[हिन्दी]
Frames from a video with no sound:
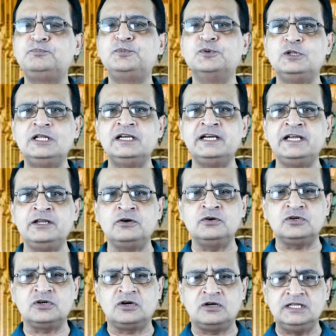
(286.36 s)
भुल गयो
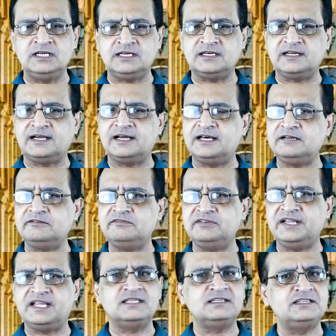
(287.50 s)
कॉल करार
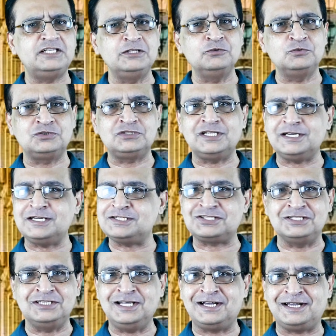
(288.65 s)
वे तेन
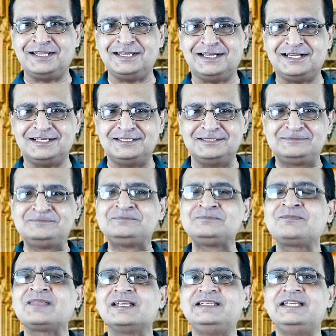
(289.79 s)
तरस ना आया
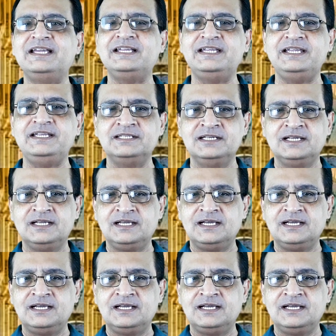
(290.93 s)
ये गीत